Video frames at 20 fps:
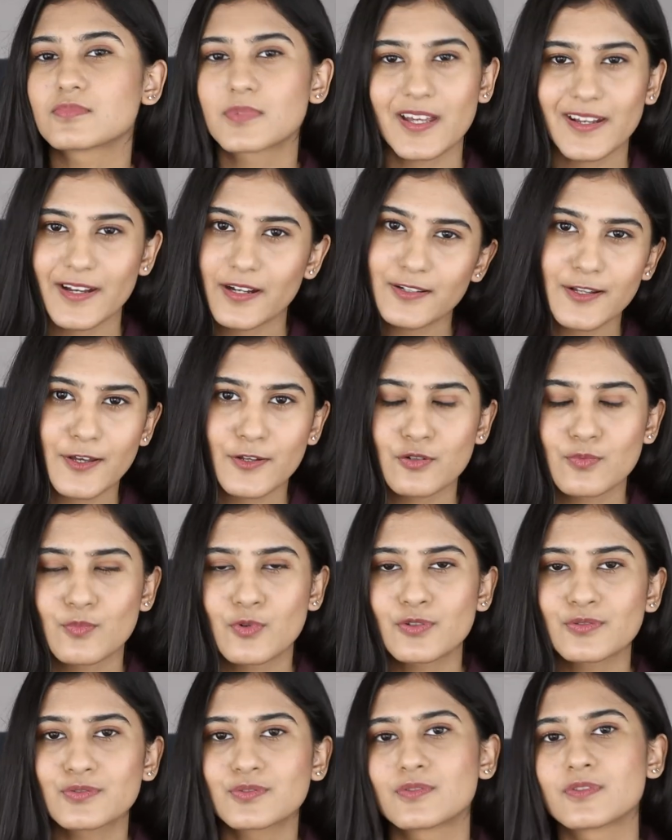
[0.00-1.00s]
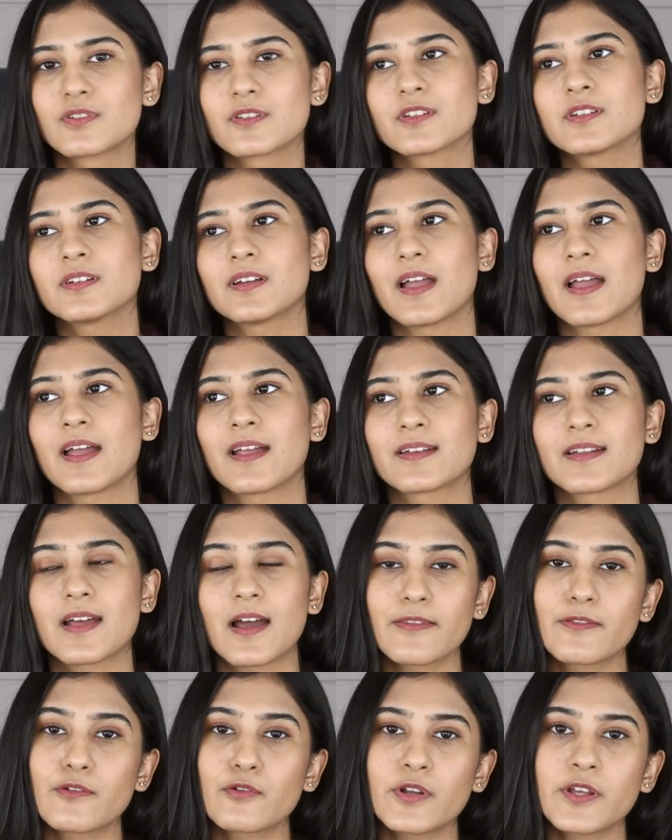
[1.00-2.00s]
கரெக்டாக இருக்குமோன்னு தோணுது அண்ட்
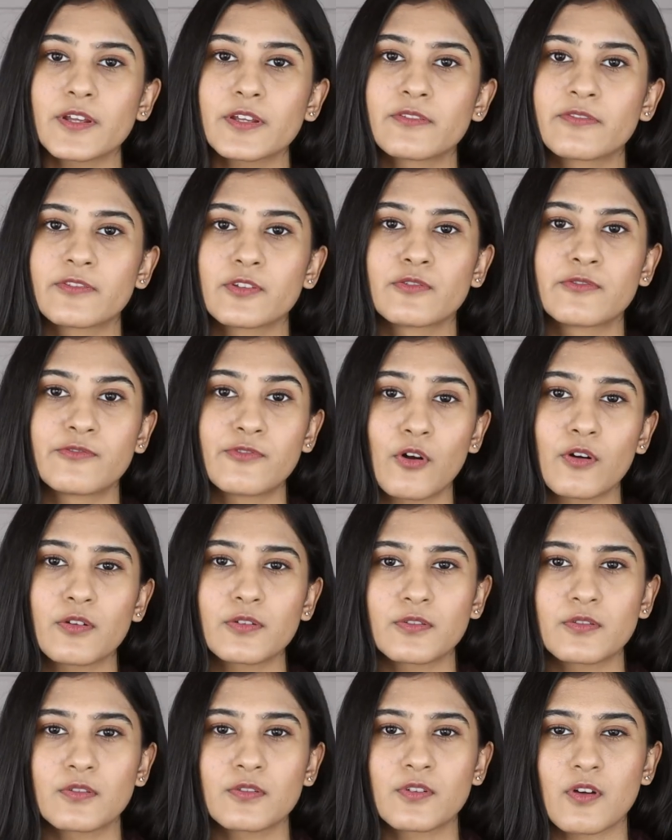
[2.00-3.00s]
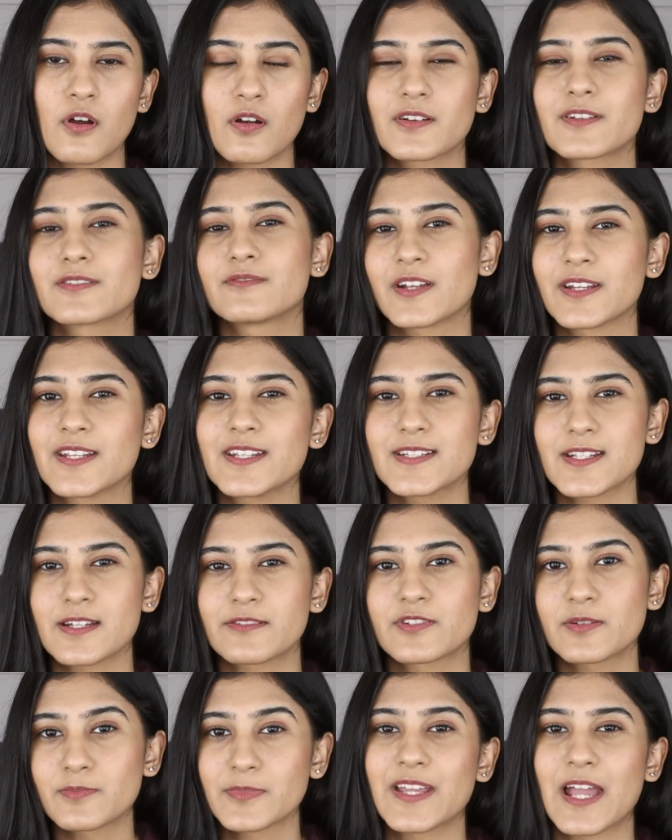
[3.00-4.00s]
அதோட இஃப் யூ ஃபாலோ டாக்டர் வனிதா
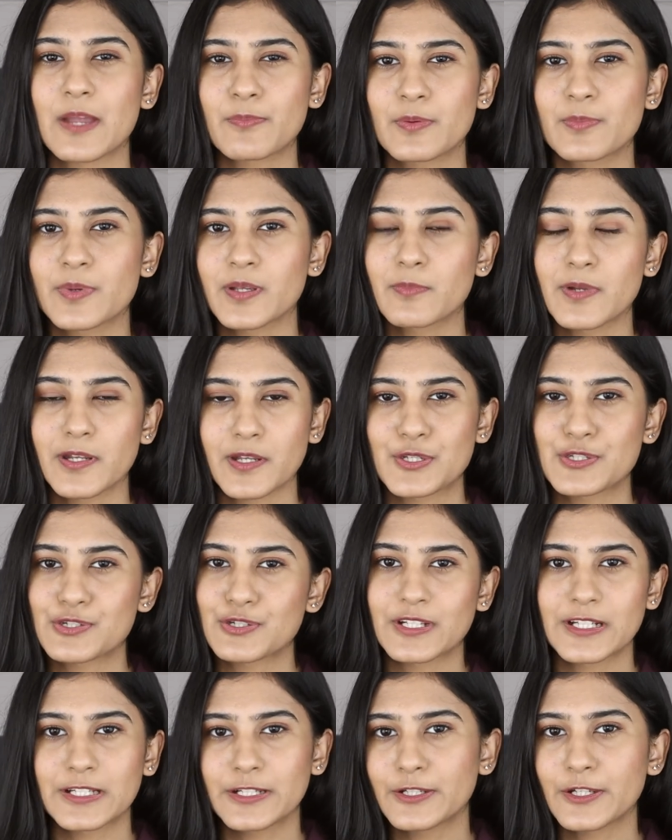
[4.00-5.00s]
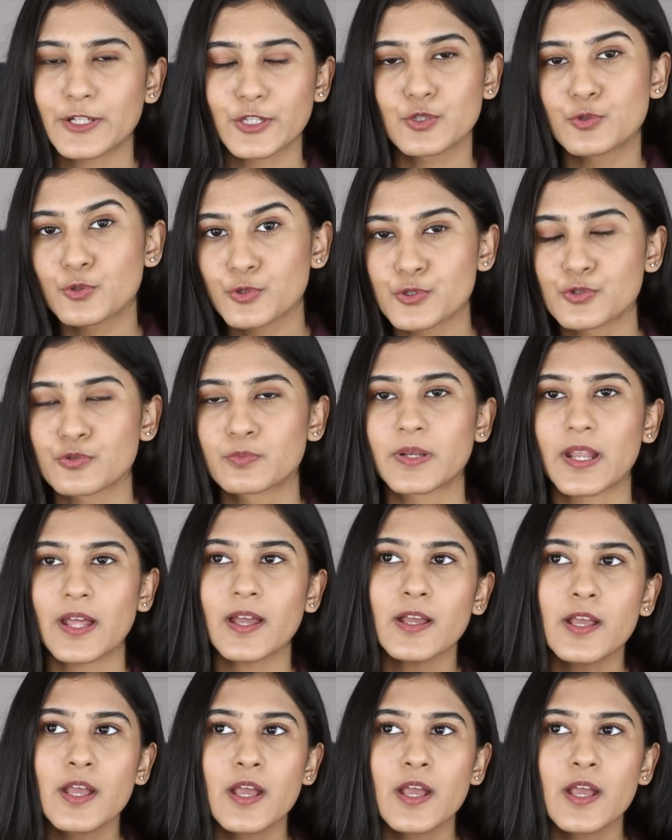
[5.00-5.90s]
ஃப்ரம் தி ஹைப்பர் பிக்மெண்டேஷன் கிளினிக் யூடியூப்பில்